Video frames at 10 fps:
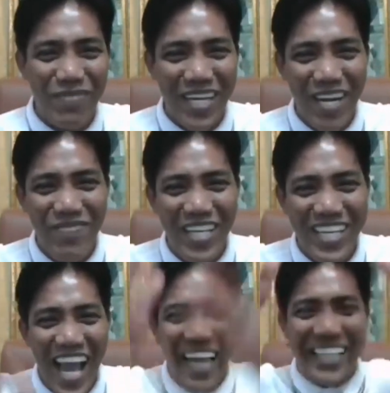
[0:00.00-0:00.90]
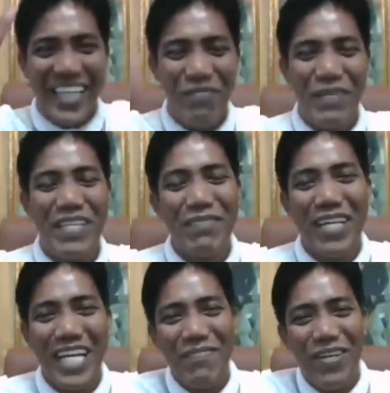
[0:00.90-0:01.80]
at maraming likes, aba, mas
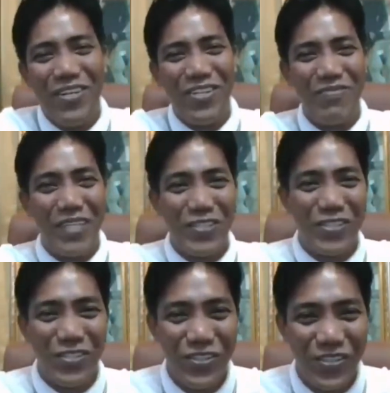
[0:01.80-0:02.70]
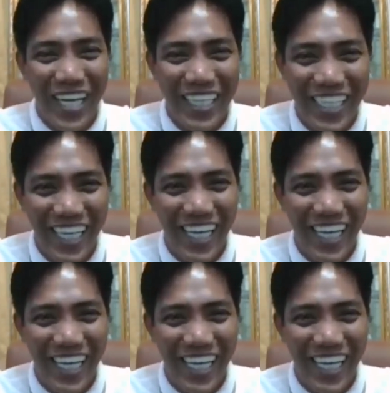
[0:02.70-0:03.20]
marami ho akong matutulungan.